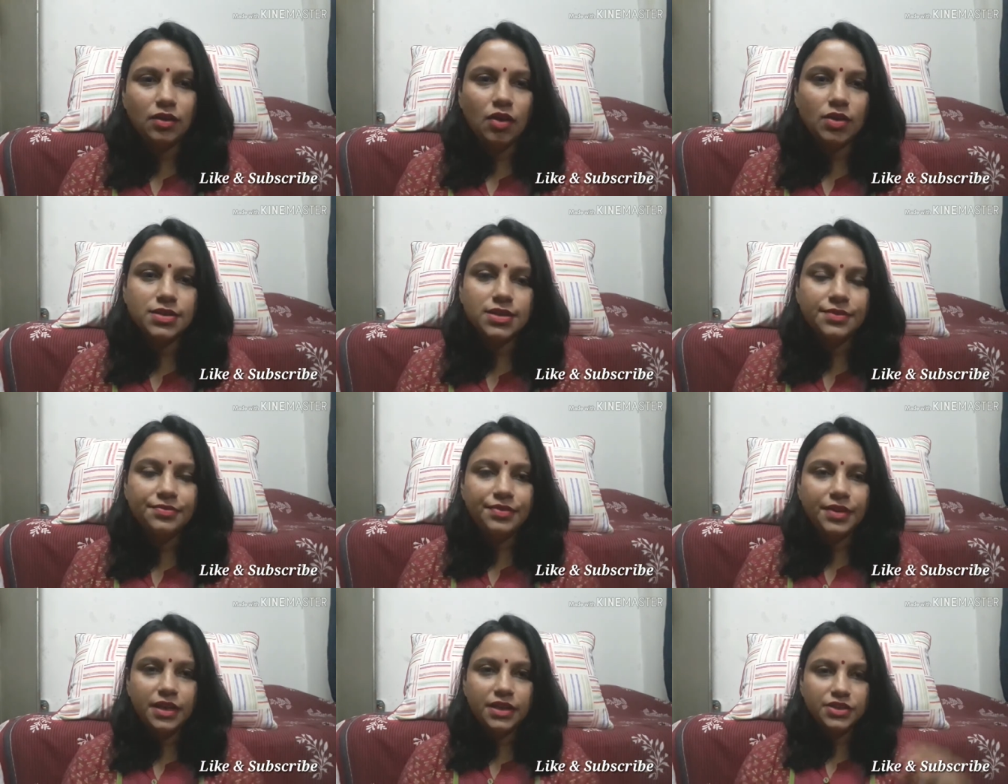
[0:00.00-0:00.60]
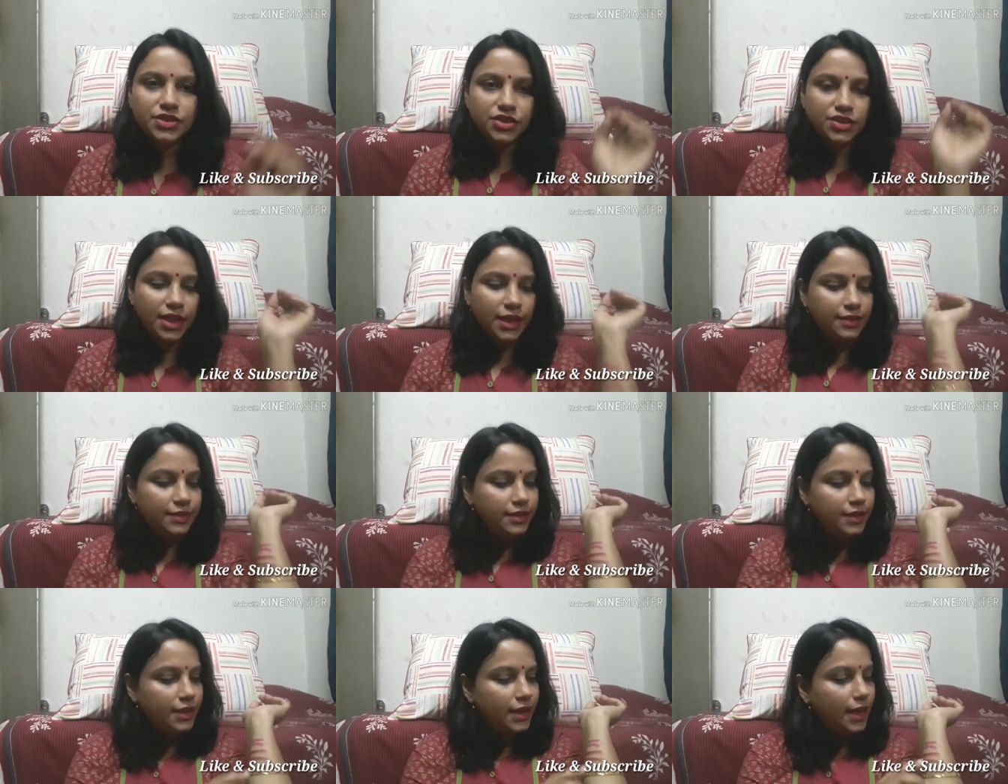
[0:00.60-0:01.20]
ग्लॉसी फिनिश
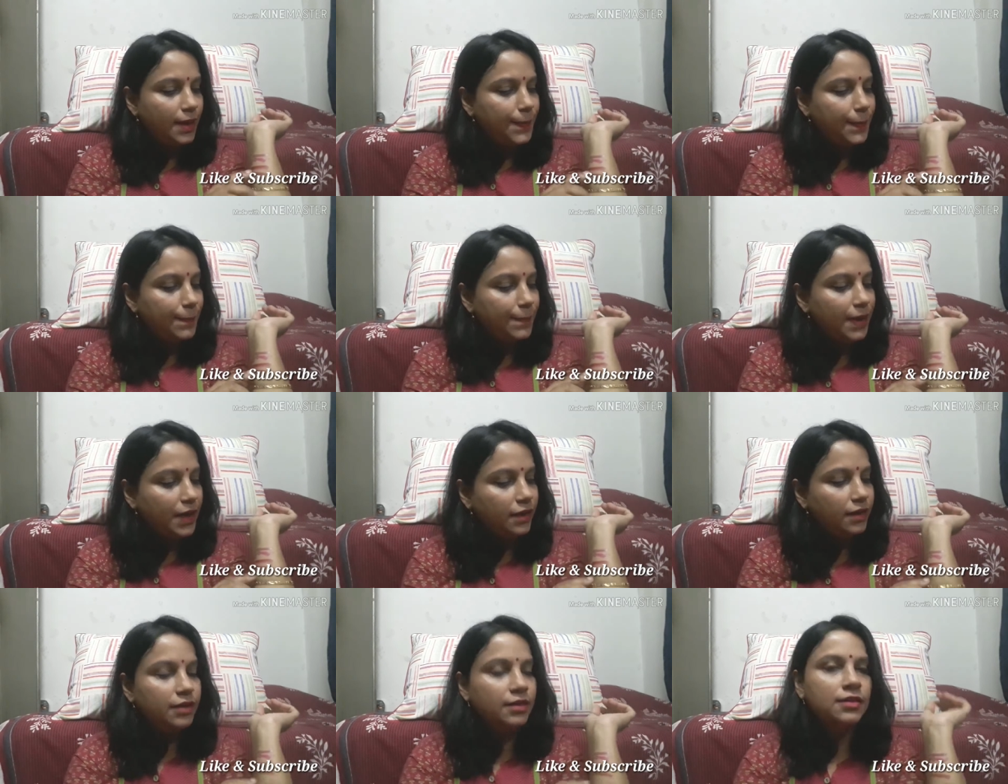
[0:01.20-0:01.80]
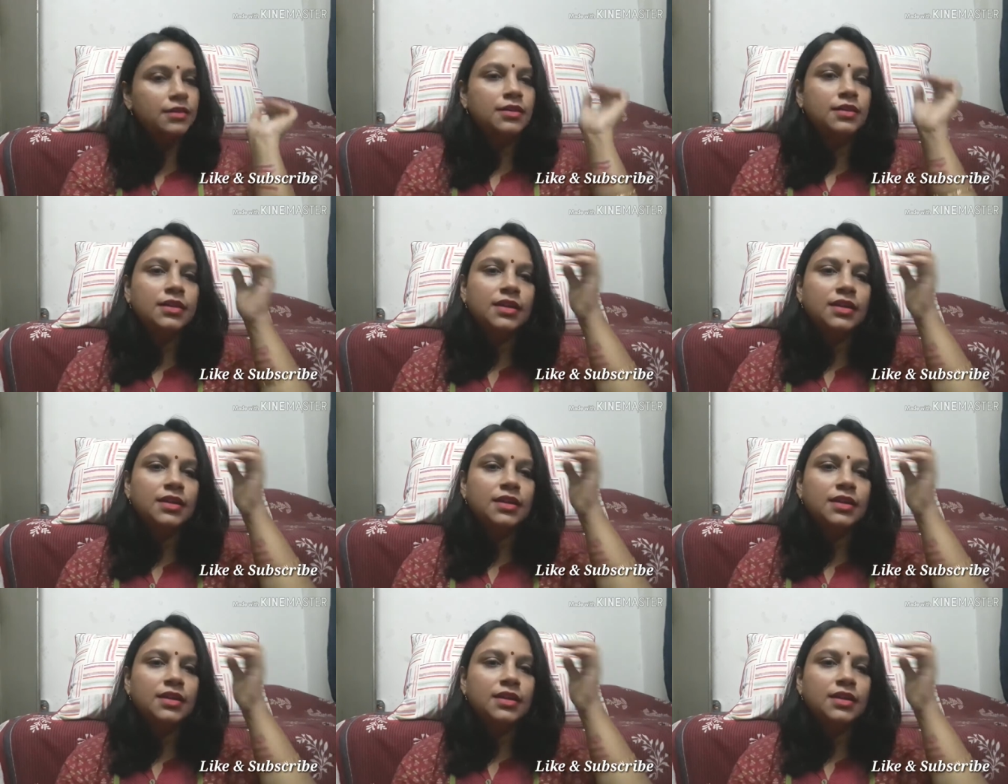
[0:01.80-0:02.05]
देती है बट